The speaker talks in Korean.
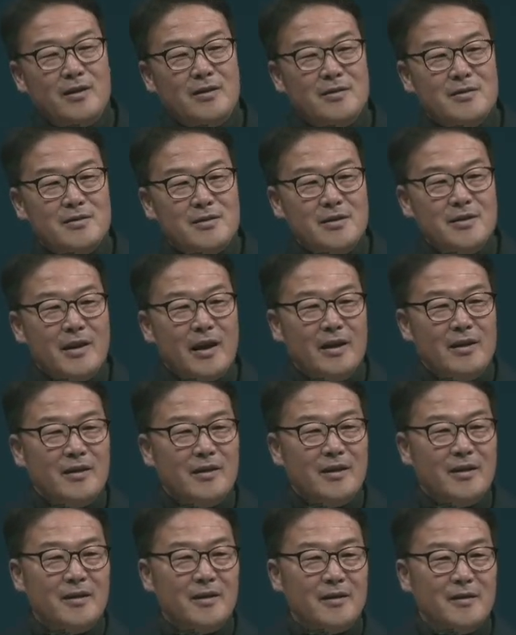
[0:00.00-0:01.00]
나는 이제
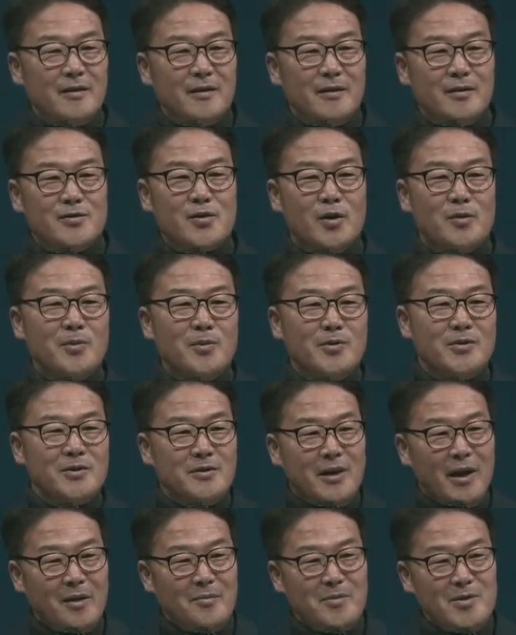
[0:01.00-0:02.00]
나이가 젊었을
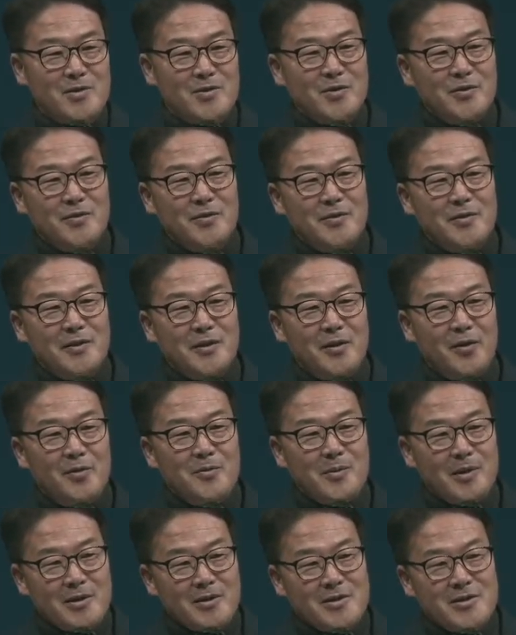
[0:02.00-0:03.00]
때 안 미쳤으니까
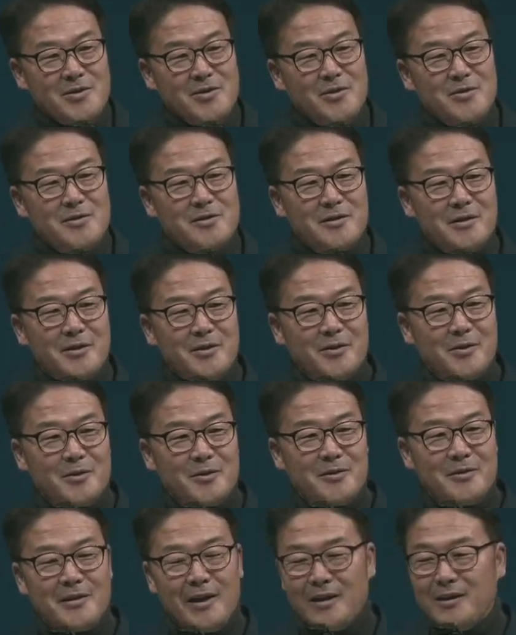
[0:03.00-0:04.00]
얼마나 신경질 나요.
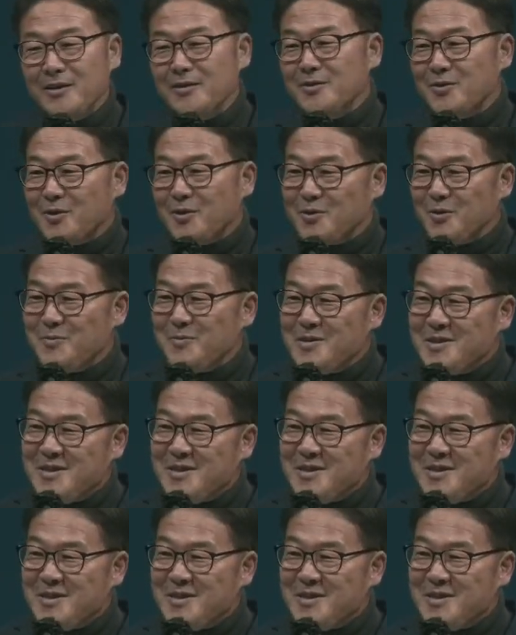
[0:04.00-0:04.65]
나이가 들어서